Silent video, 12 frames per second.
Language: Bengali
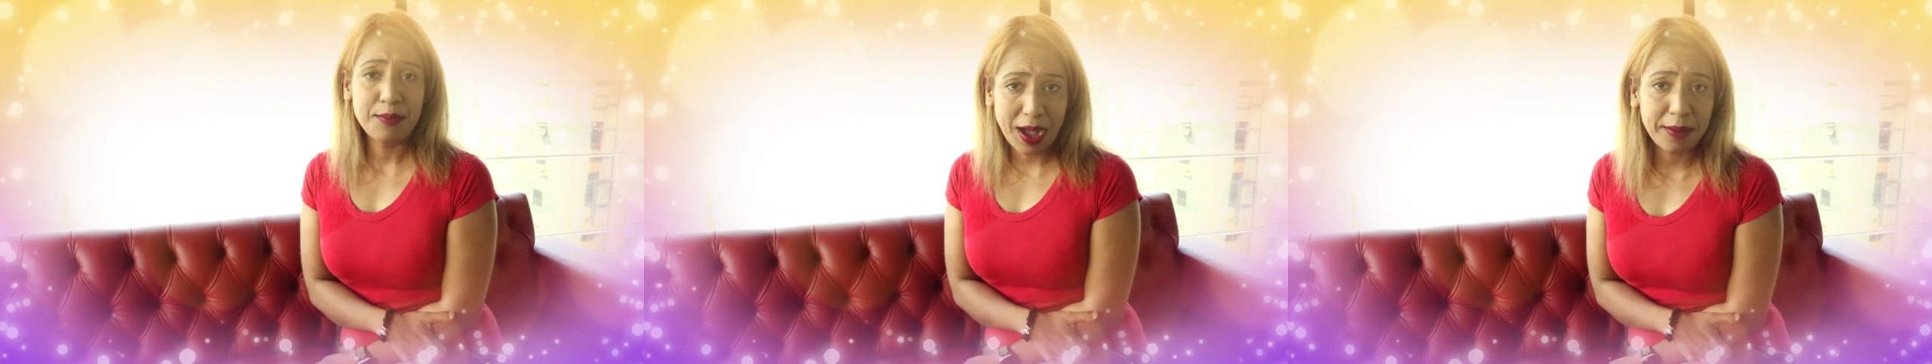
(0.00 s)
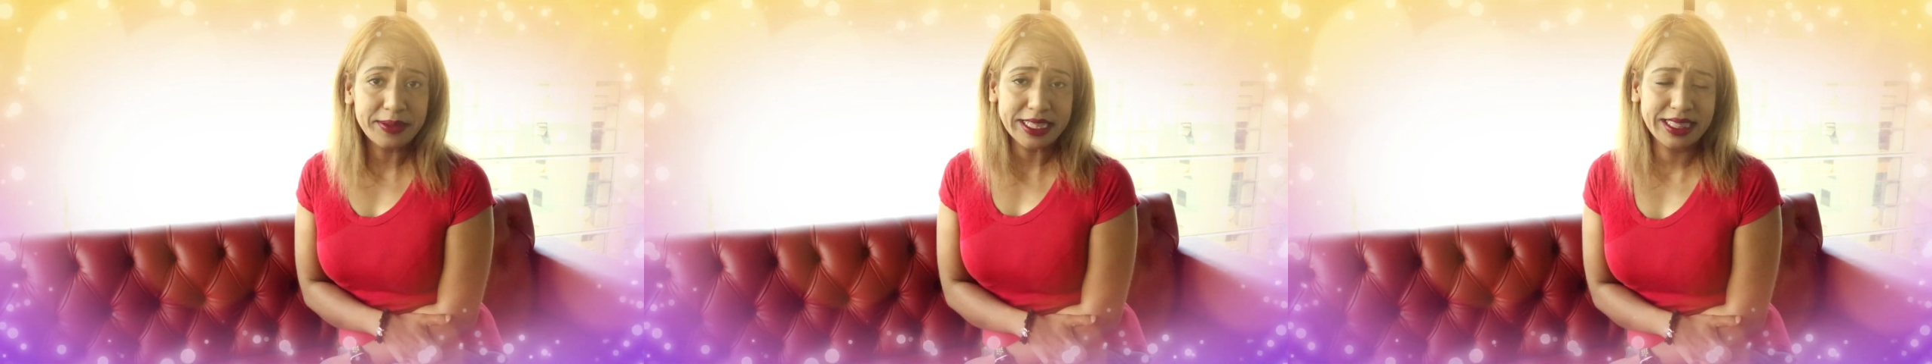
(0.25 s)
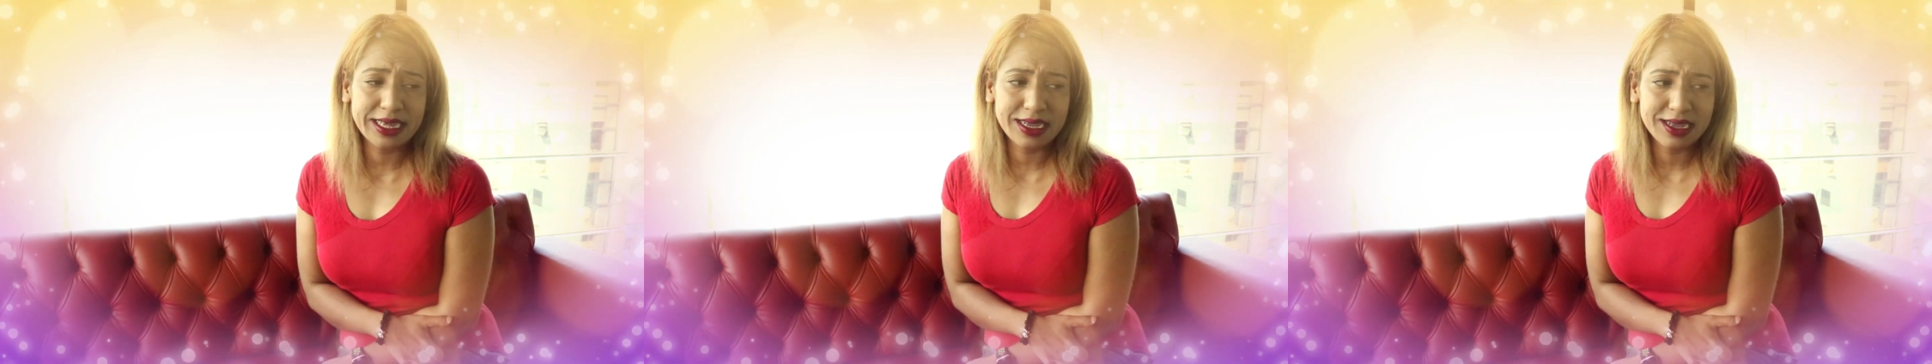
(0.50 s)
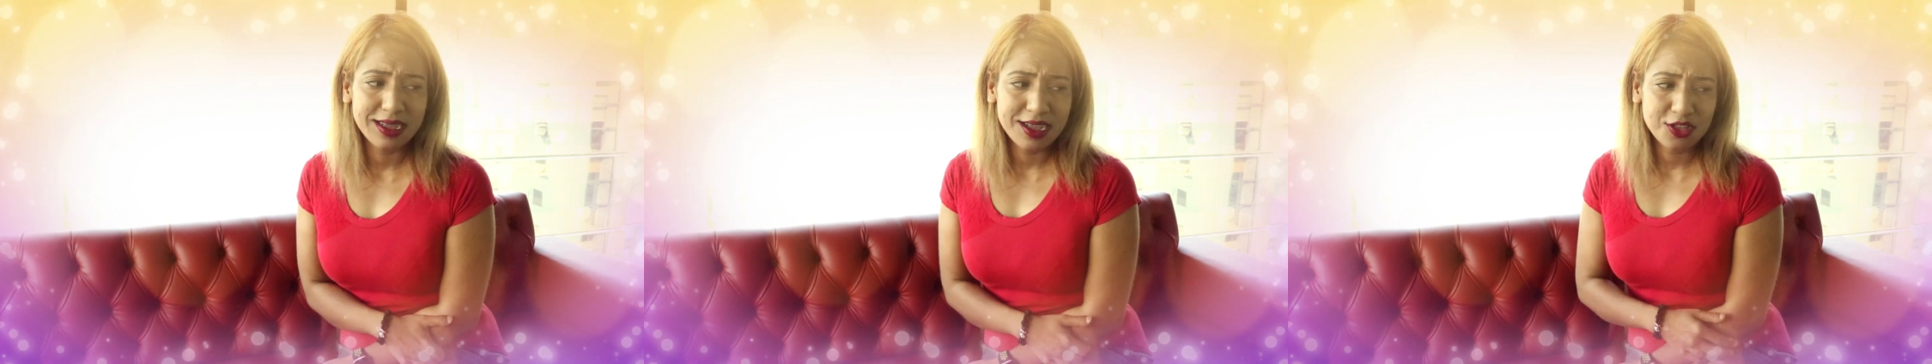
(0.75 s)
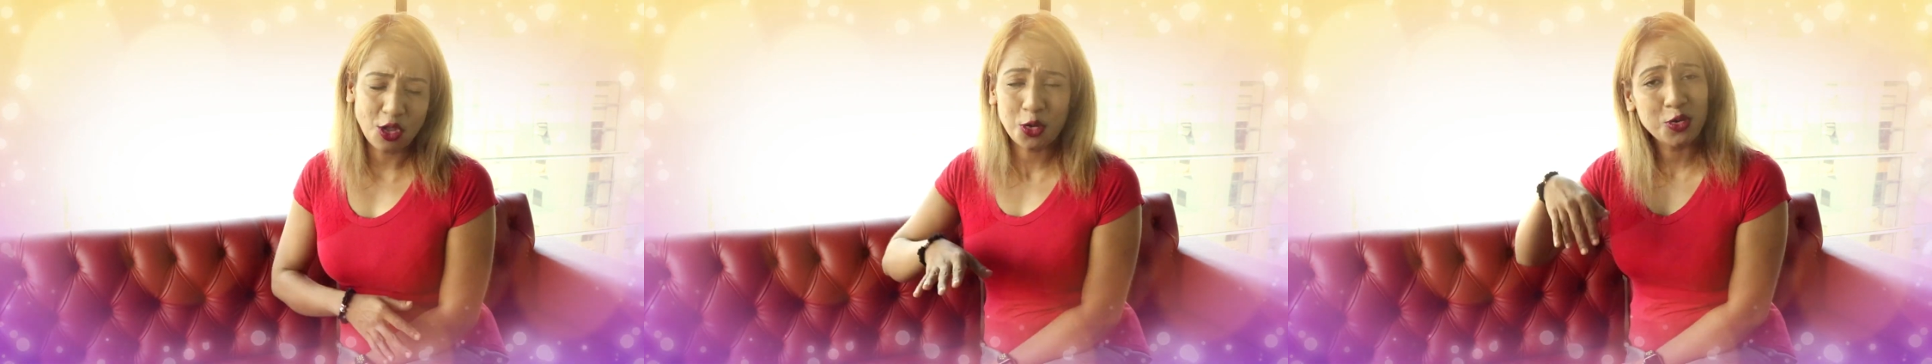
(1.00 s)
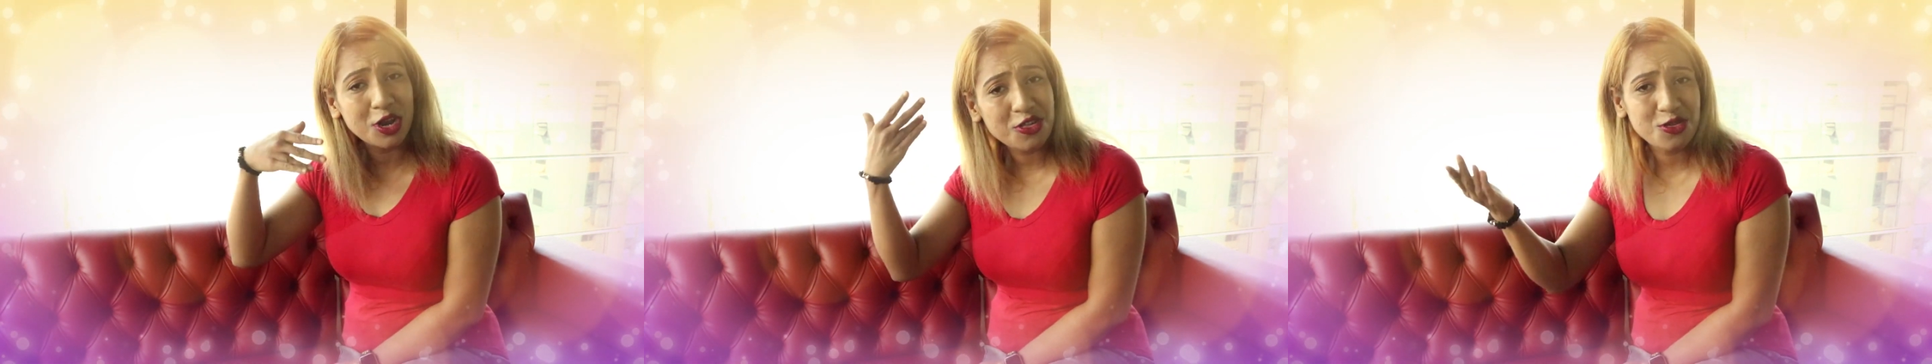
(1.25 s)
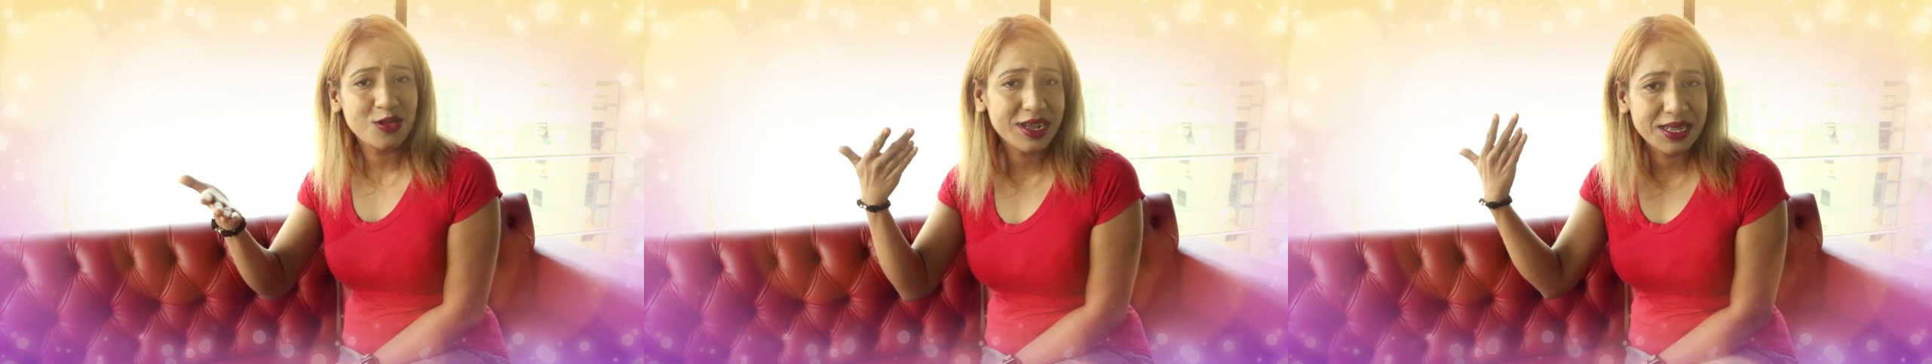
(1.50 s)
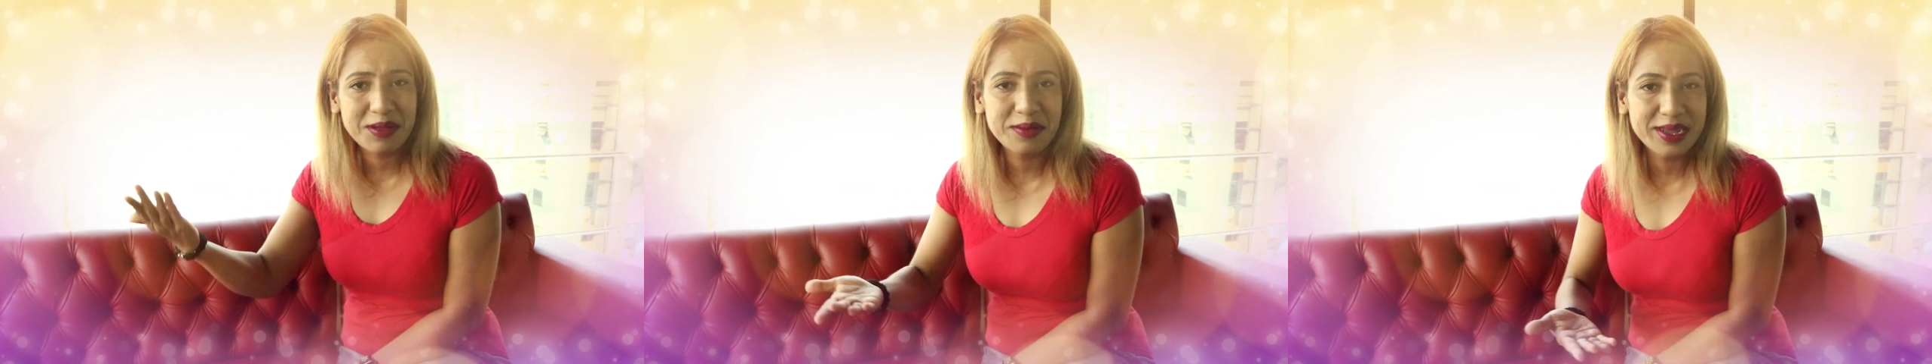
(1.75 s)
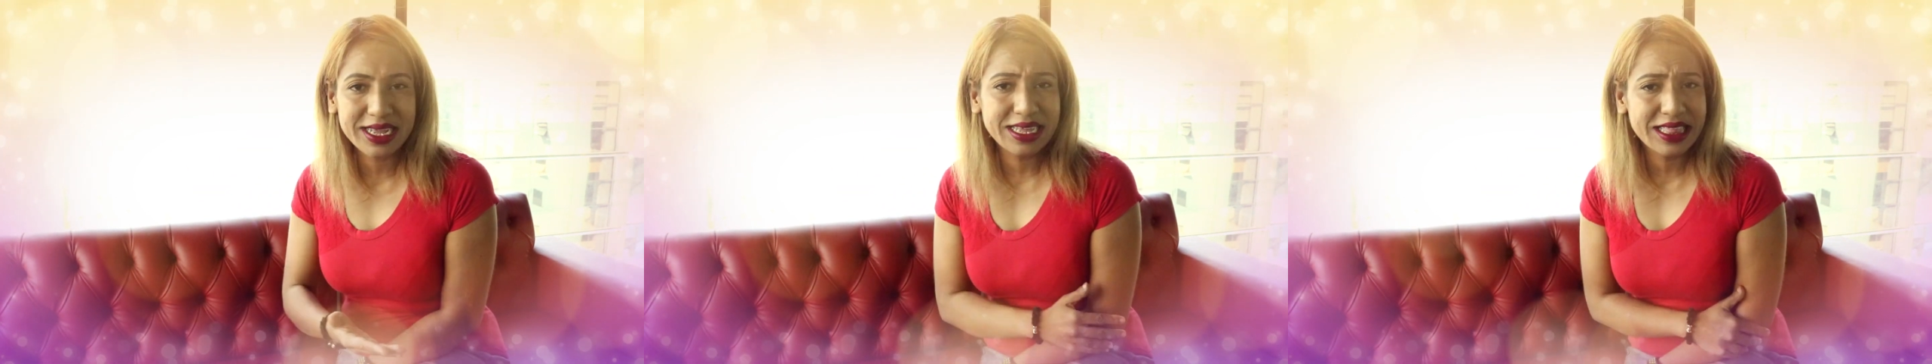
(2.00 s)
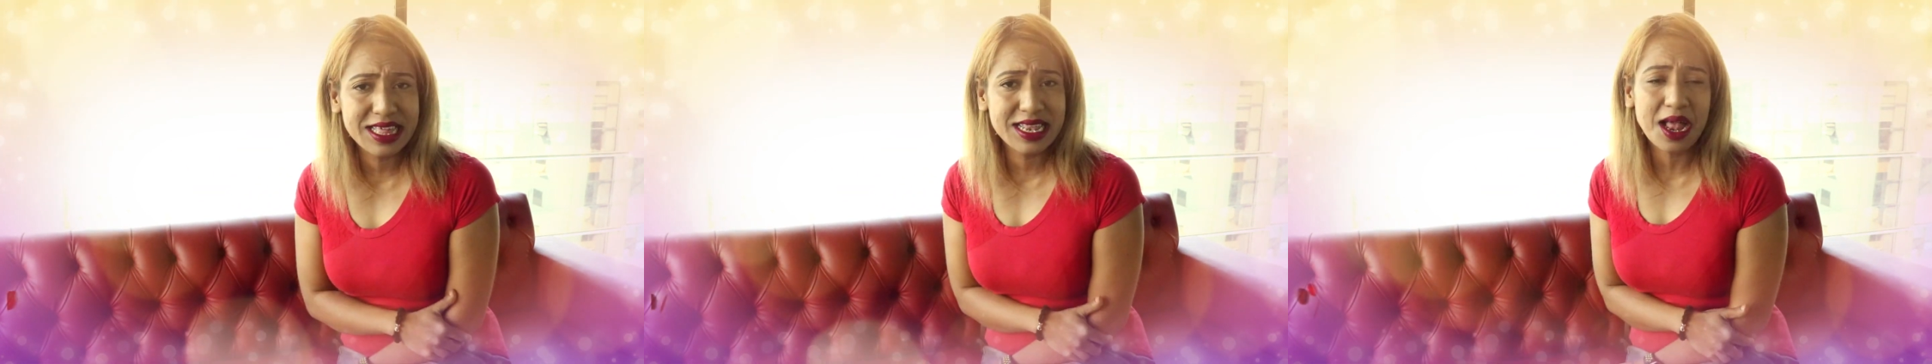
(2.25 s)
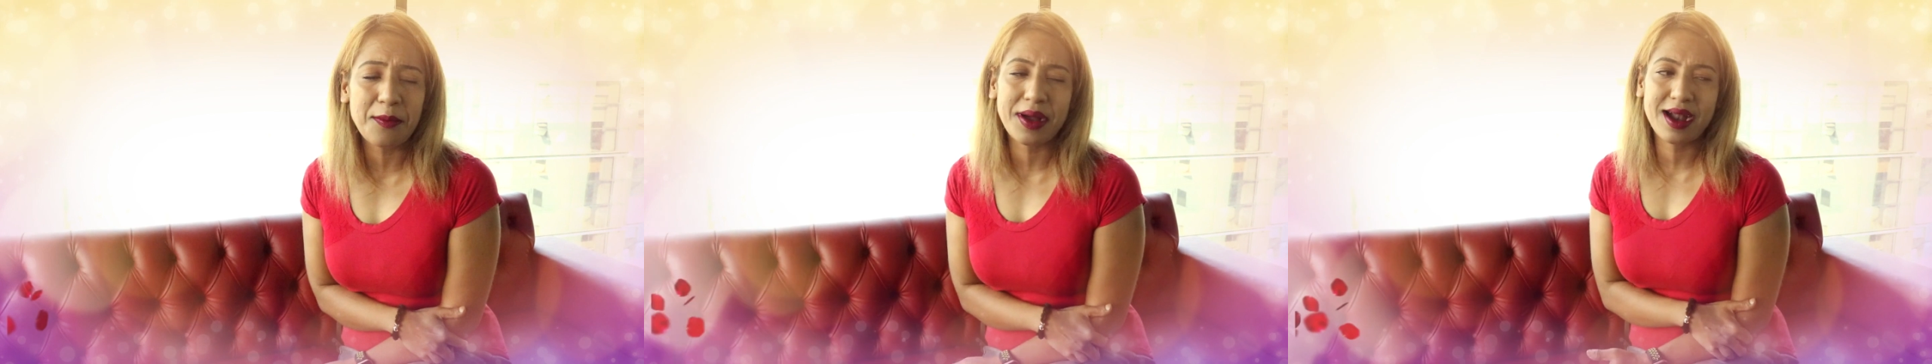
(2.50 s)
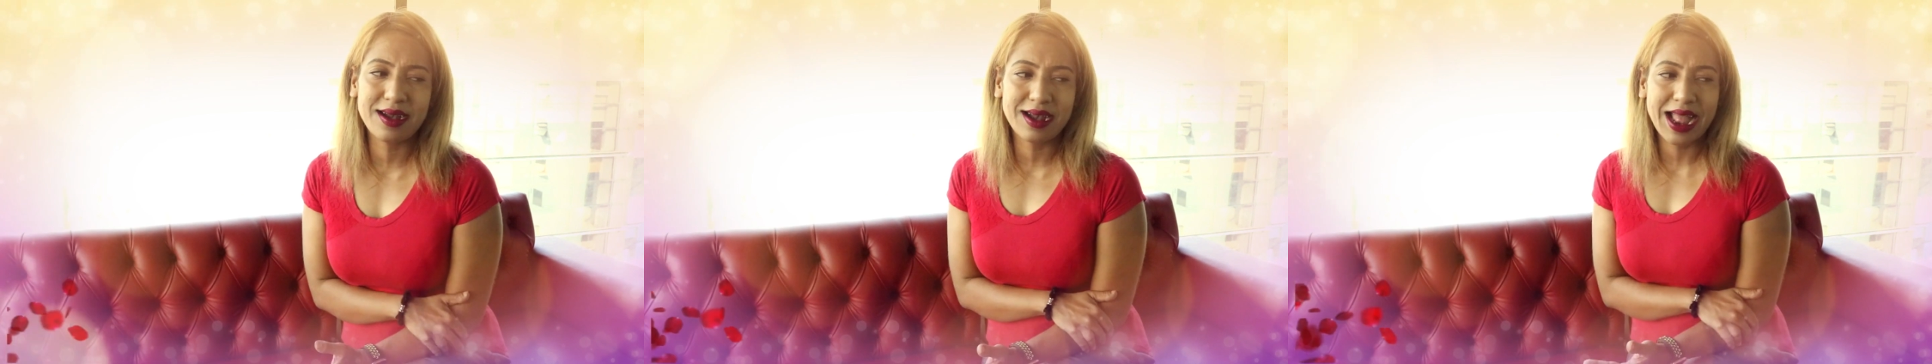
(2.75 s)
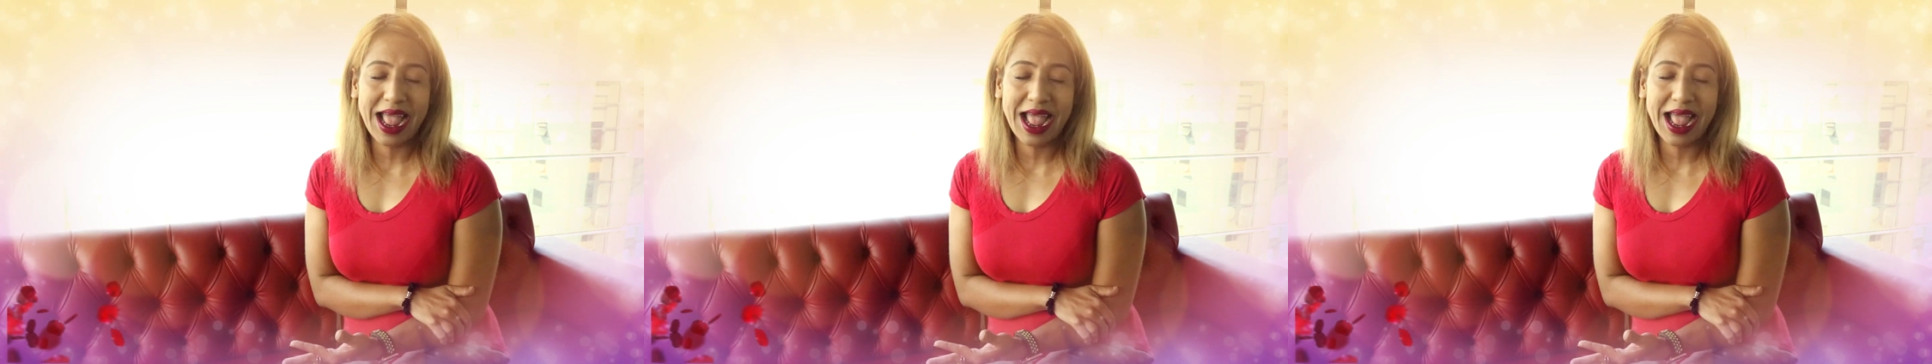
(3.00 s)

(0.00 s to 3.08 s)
ভাবি যে তখন আসলে কীভাবে কী ছিলাম আর